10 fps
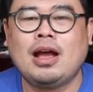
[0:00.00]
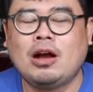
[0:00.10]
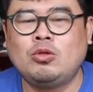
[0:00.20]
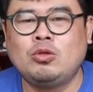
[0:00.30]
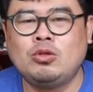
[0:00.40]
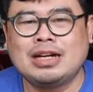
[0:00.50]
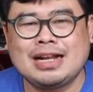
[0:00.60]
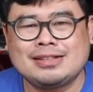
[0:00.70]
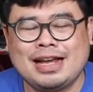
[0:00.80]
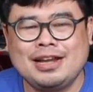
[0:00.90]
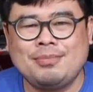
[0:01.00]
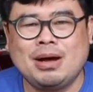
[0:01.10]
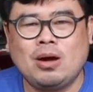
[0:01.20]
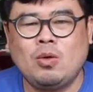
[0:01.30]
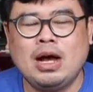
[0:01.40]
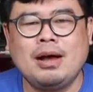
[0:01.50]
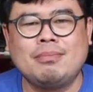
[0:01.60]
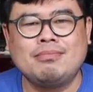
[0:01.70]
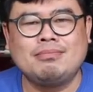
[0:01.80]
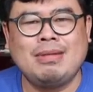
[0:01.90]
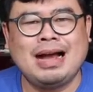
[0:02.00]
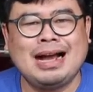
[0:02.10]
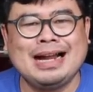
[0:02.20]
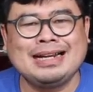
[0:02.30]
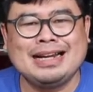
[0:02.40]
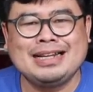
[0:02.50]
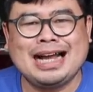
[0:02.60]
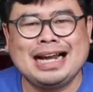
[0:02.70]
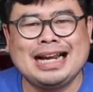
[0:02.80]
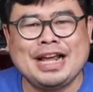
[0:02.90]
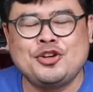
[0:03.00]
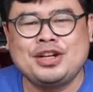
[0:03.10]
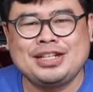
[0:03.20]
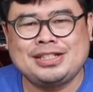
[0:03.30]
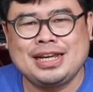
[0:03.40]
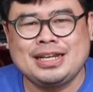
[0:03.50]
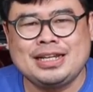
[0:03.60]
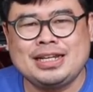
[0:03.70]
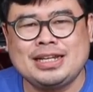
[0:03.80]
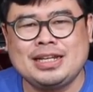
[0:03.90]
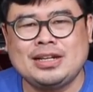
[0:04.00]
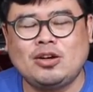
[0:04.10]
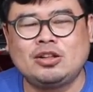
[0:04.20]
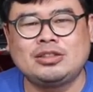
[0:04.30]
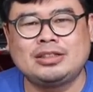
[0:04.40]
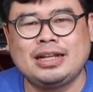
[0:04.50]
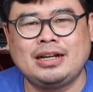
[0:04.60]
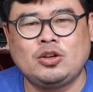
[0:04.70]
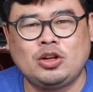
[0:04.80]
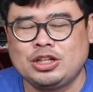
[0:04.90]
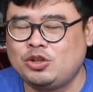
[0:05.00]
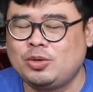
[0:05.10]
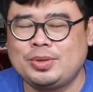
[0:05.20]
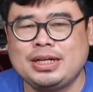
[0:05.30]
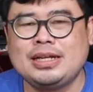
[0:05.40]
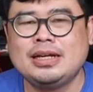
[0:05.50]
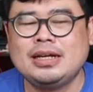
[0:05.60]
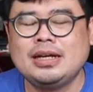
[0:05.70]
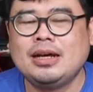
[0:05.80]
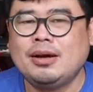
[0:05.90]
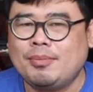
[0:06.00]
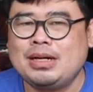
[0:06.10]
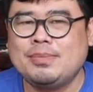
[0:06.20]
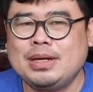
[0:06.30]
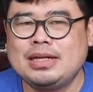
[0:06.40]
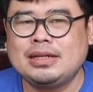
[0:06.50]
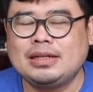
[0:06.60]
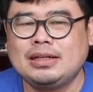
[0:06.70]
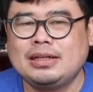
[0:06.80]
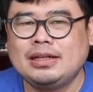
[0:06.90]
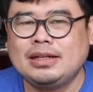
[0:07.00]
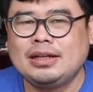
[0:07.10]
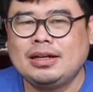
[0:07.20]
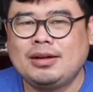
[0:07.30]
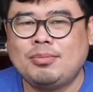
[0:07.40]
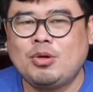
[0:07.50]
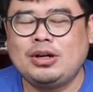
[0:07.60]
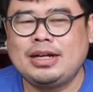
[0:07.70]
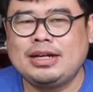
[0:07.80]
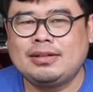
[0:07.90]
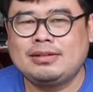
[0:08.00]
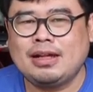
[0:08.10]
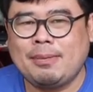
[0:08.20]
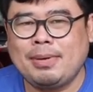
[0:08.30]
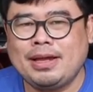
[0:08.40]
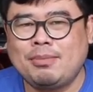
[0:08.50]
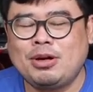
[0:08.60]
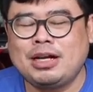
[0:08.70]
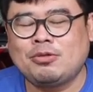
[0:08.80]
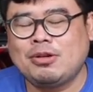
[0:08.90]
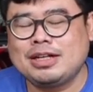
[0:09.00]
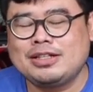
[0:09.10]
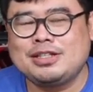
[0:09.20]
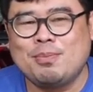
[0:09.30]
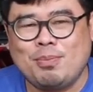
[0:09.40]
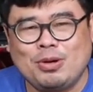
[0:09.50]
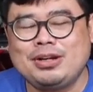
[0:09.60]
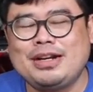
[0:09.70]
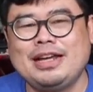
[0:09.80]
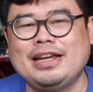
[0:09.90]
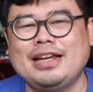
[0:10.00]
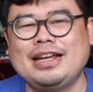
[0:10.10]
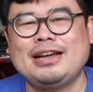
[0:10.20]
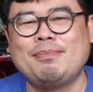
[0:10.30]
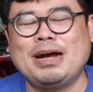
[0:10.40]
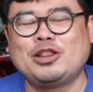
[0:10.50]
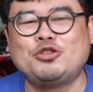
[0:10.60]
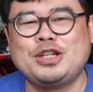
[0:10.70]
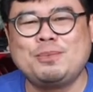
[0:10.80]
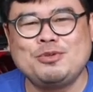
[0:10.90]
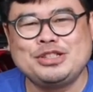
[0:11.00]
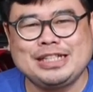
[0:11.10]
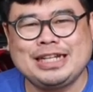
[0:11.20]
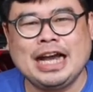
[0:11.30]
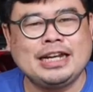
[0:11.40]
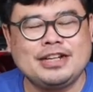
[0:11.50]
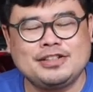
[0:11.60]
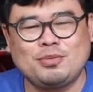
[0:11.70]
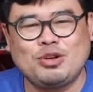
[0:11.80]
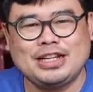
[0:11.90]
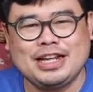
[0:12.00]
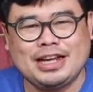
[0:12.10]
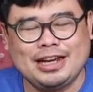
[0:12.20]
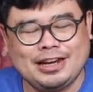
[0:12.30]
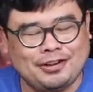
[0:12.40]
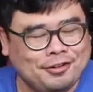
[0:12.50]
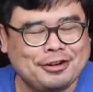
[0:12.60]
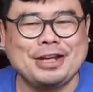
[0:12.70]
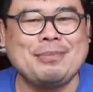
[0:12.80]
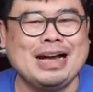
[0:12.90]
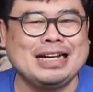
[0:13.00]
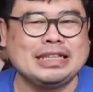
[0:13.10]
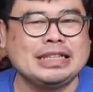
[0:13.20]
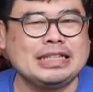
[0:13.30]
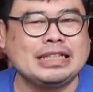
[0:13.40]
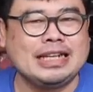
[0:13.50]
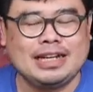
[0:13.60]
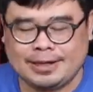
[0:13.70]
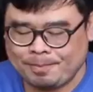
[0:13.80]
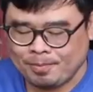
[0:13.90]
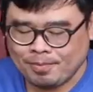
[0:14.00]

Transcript: aku ngerasain bahwa makanan ala Indonesia di Hotel Golden Tulip ini bener-bener boleh apa ya boleh aku kasih jempol deh patut dipujikan ini semuanya oke okay banget jadi